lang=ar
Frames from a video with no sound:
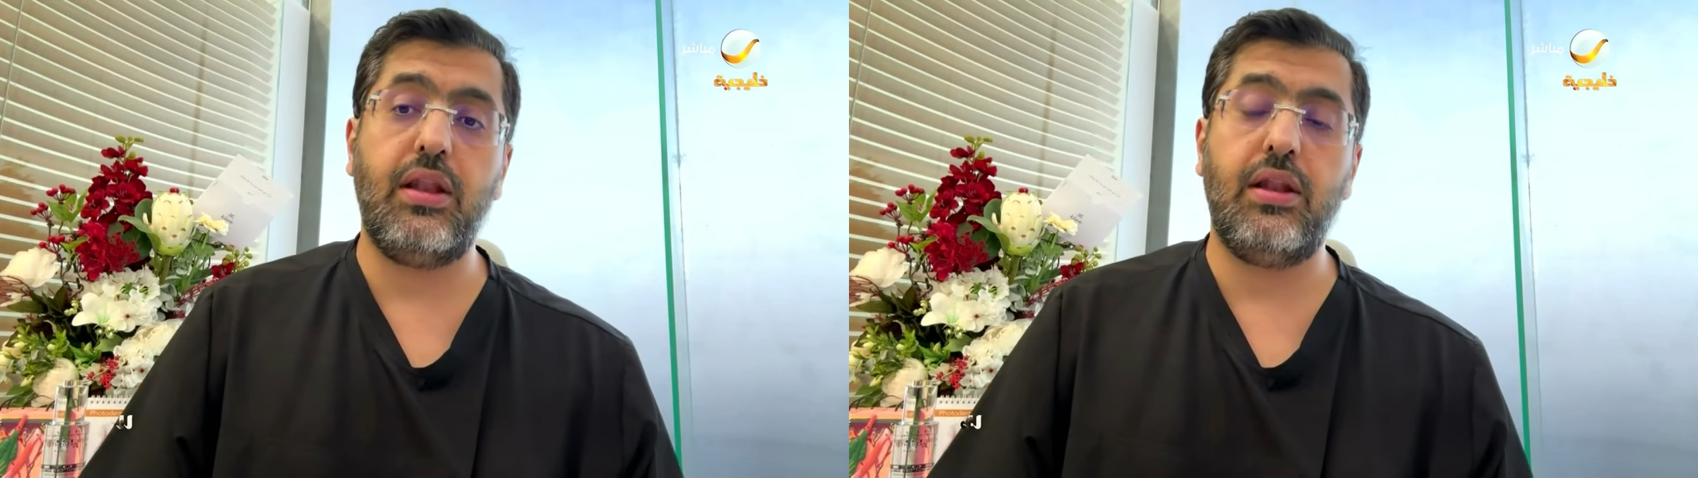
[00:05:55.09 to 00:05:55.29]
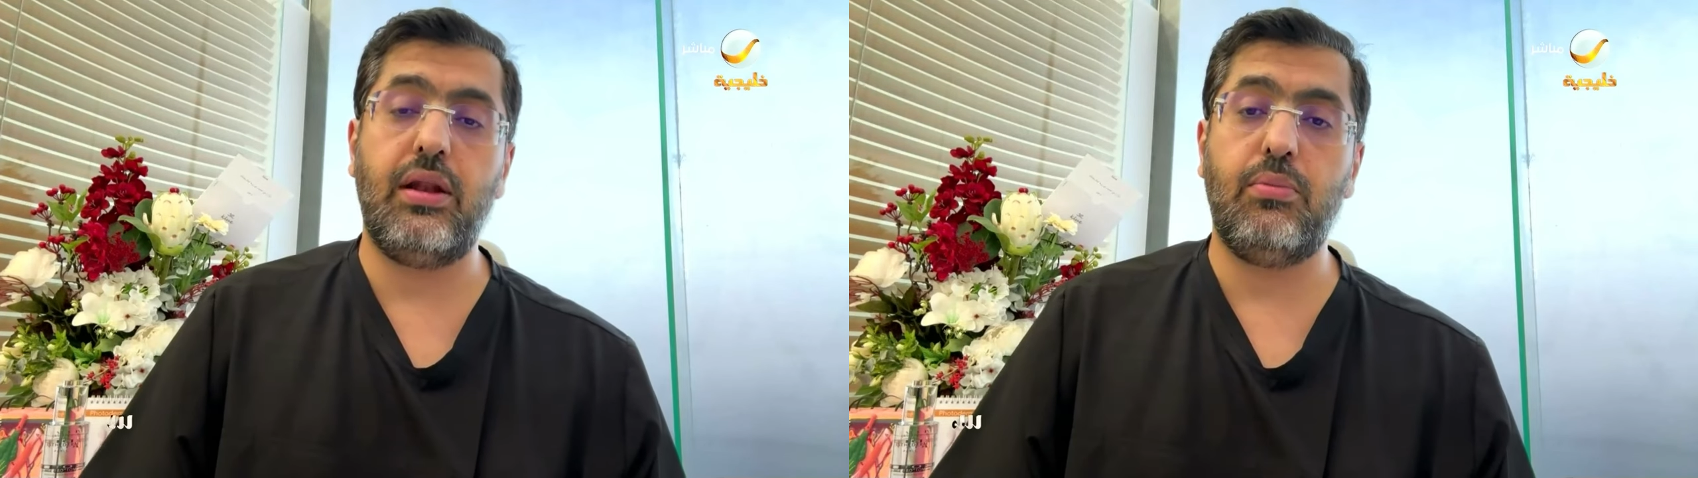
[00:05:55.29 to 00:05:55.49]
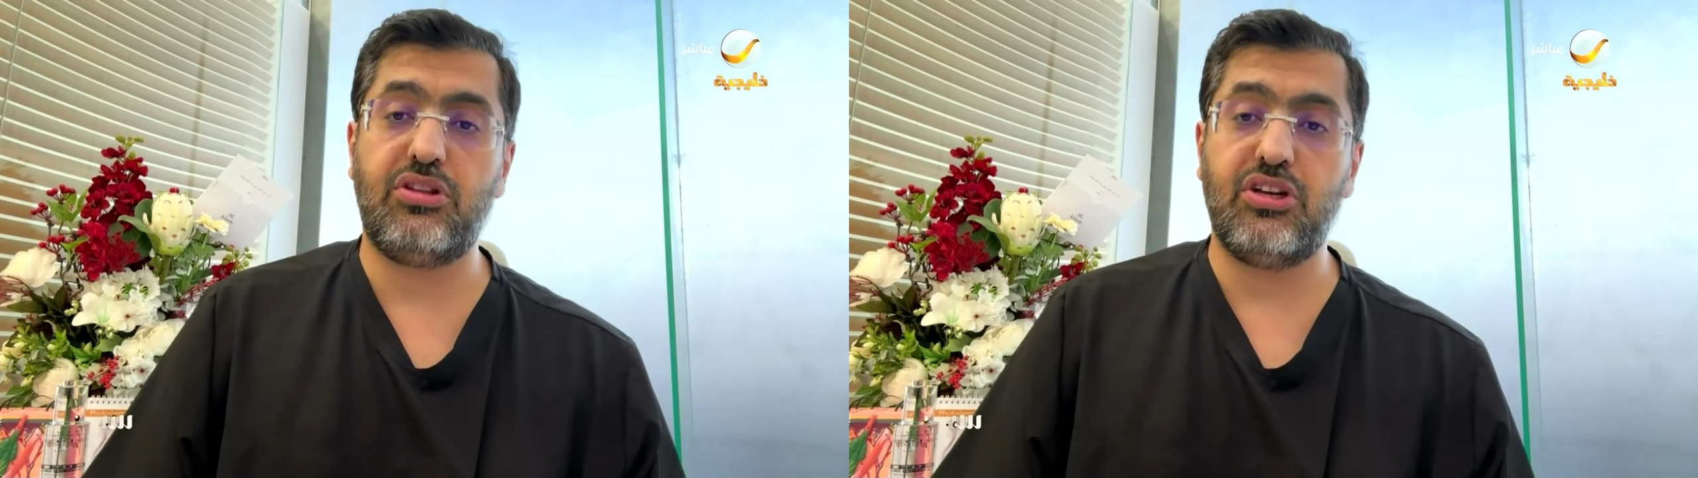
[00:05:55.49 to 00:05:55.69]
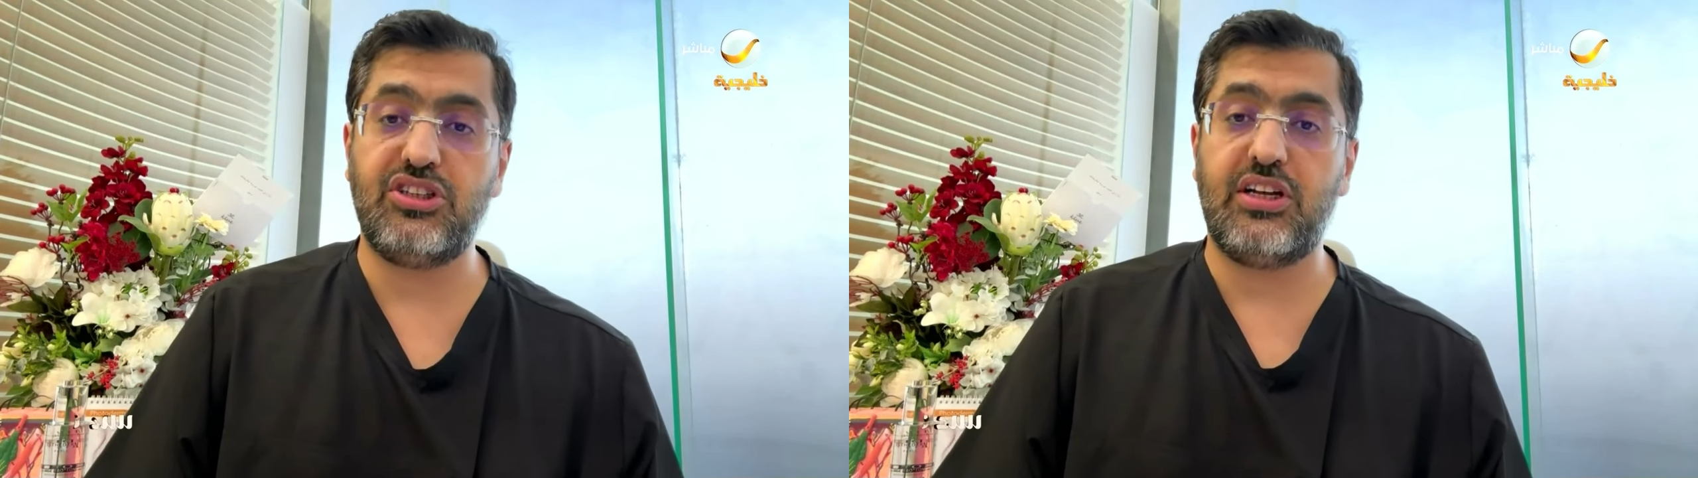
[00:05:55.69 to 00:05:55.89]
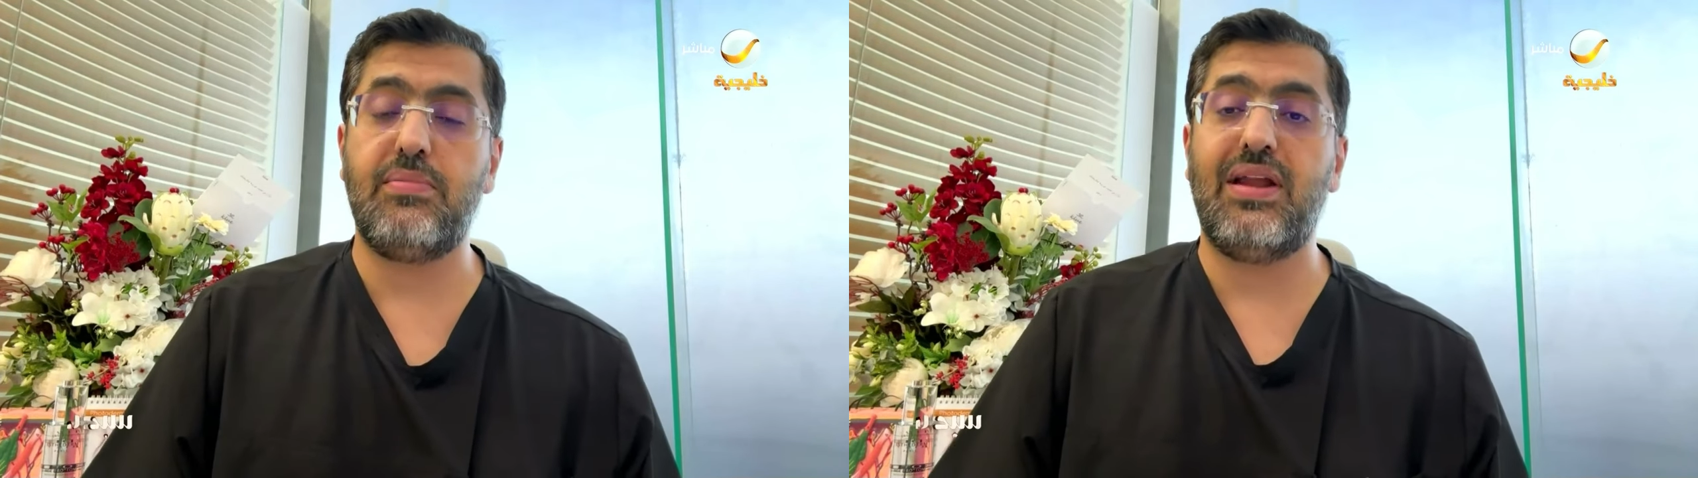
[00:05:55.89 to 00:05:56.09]

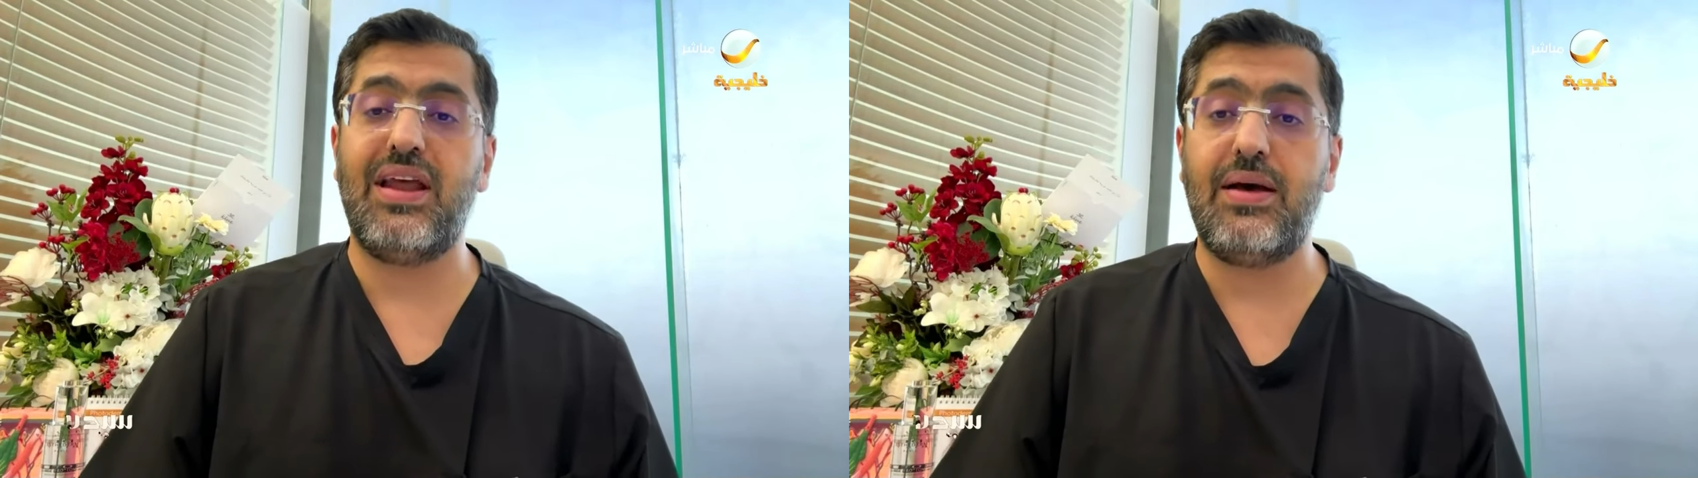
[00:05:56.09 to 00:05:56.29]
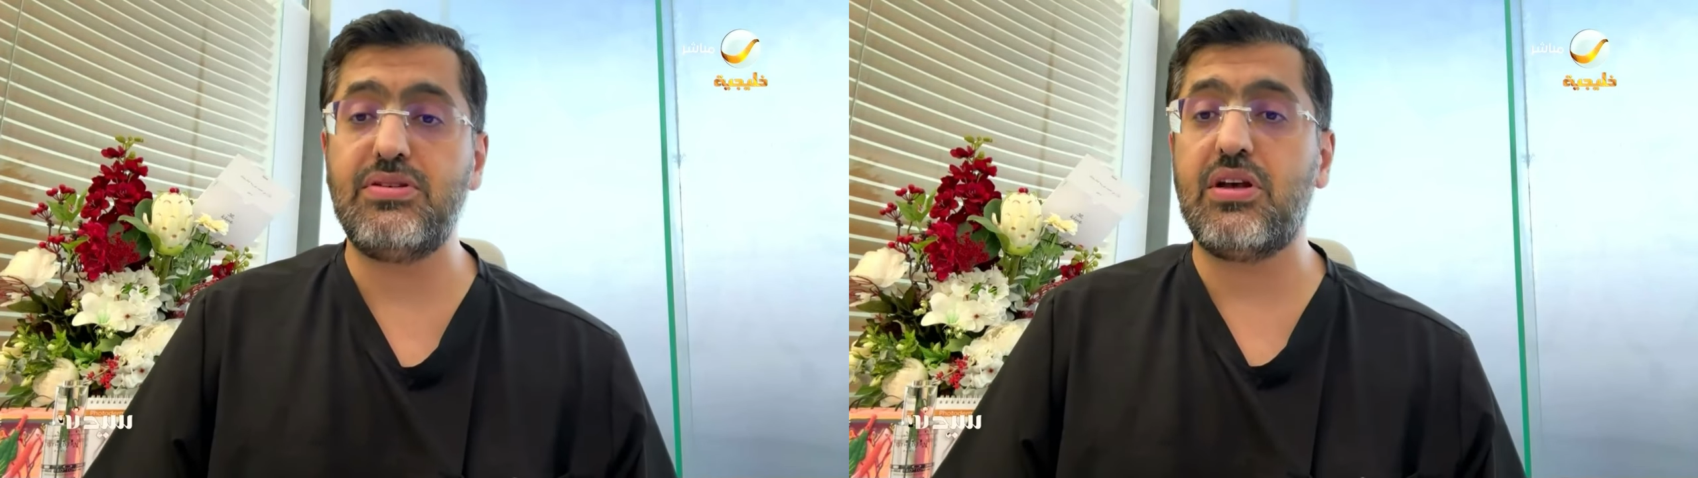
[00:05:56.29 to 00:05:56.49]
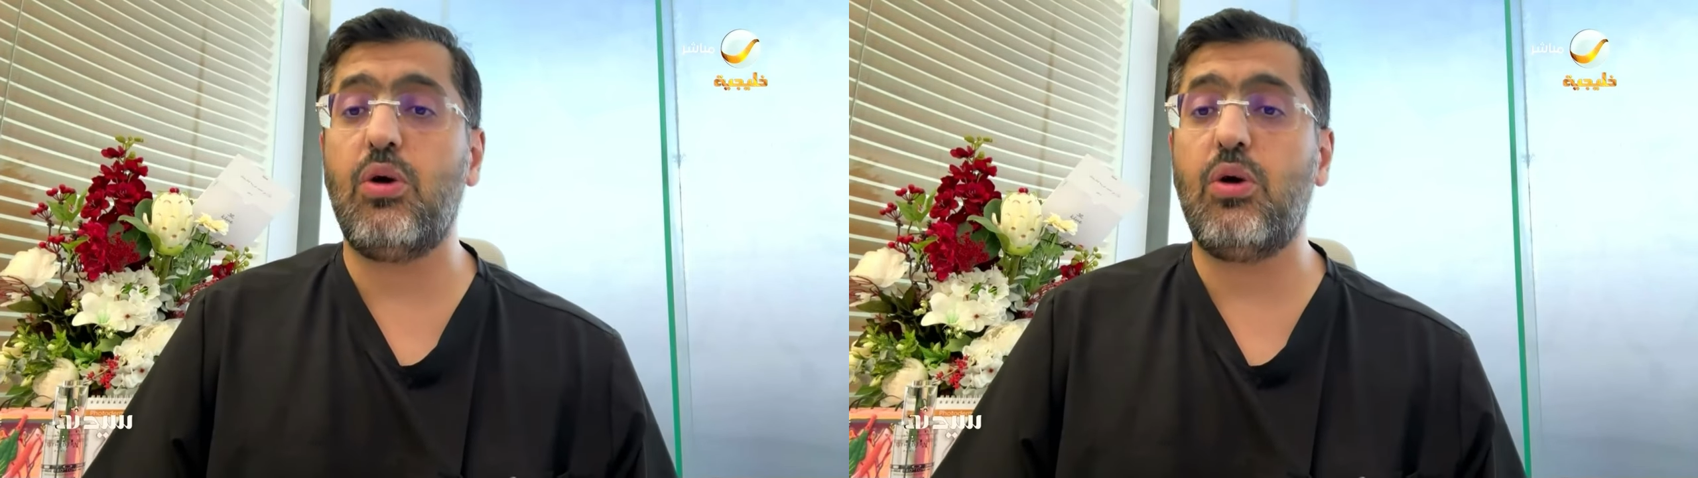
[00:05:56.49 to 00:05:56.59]
للمنتجات الملابس